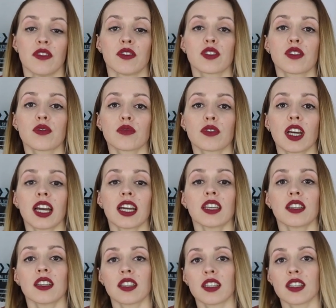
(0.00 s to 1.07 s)
Więc
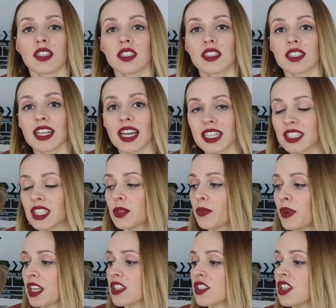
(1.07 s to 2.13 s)
tutaj e, jak
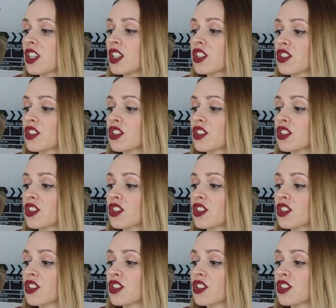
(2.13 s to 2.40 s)
najbardziej,